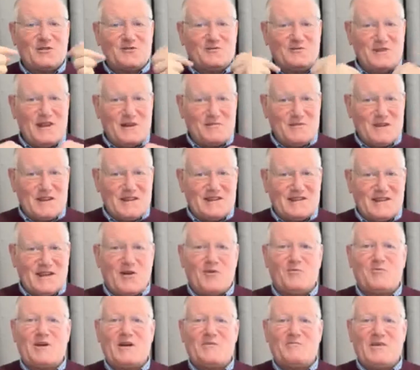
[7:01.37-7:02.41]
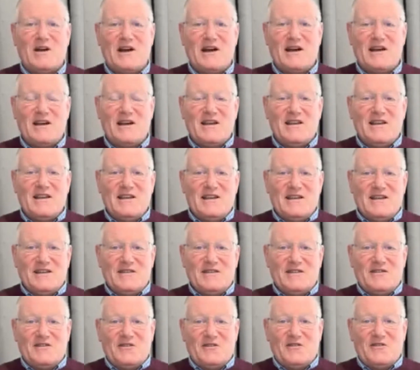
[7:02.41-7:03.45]
que nous, dans le ministère, on prépare
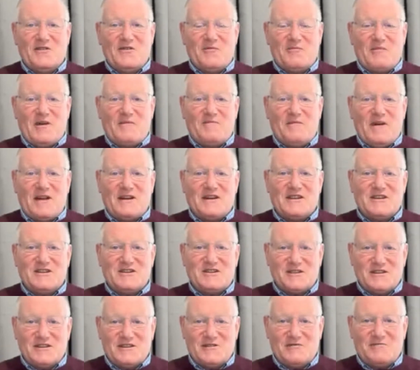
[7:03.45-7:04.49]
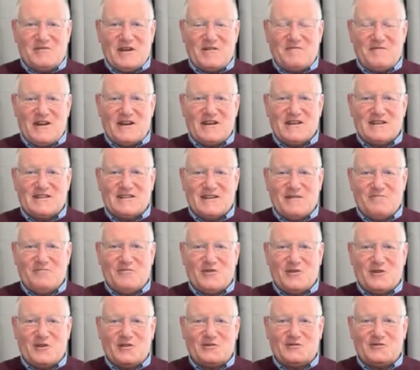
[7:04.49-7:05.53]
on, prépare les gens, on prépare les âmes
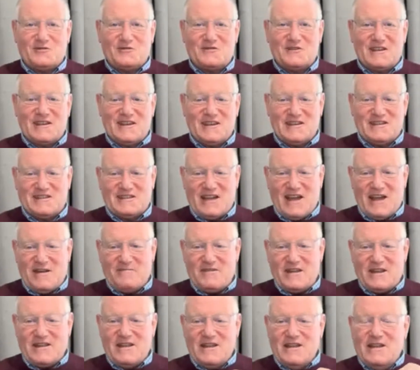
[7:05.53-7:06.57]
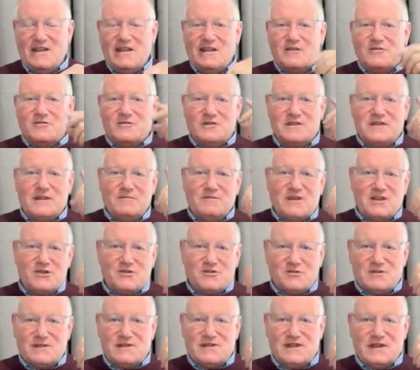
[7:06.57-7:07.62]
pour le retour de Christ. Amen. Deuxième des
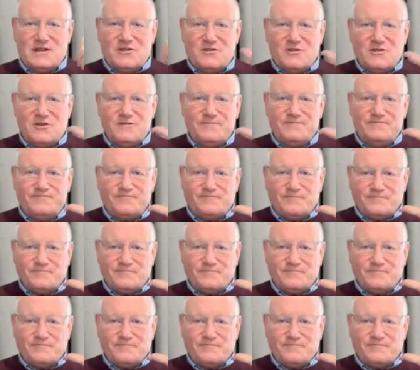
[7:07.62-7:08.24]
choses, c'est de